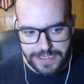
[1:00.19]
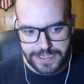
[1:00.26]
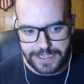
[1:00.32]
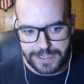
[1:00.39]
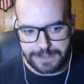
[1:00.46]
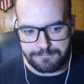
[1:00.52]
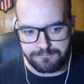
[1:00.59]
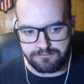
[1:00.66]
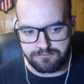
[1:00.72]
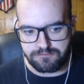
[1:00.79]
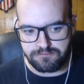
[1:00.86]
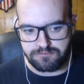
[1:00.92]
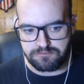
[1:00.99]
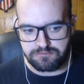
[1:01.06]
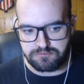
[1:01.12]

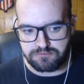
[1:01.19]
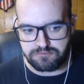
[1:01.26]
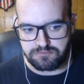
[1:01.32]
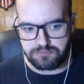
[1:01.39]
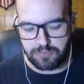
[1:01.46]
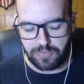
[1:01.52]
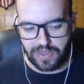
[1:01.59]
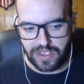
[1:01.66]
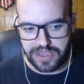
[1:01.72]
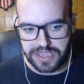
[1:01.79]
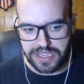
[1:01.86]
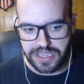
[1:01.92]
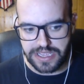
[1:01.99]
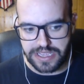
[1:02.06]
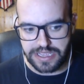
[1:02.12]
Mm,
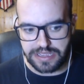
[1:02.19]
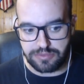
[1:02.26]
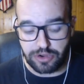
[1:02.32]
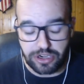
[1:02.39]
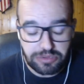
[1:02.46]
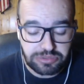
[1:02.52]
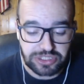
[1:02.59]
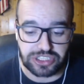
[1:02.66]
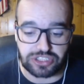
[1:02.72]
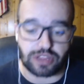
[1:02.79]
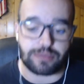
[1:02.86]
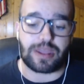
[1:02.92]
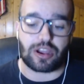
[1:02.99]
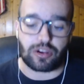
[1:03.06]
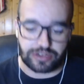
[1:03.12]
y, y, bueno, pues
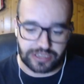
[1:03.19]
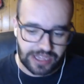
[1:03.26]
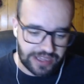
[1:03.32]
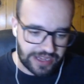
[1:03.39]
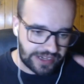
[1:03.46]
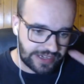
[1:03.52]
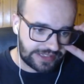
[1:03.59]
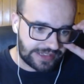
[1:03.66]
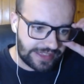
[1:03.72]
estoy mejor. ¿Qué quieres que te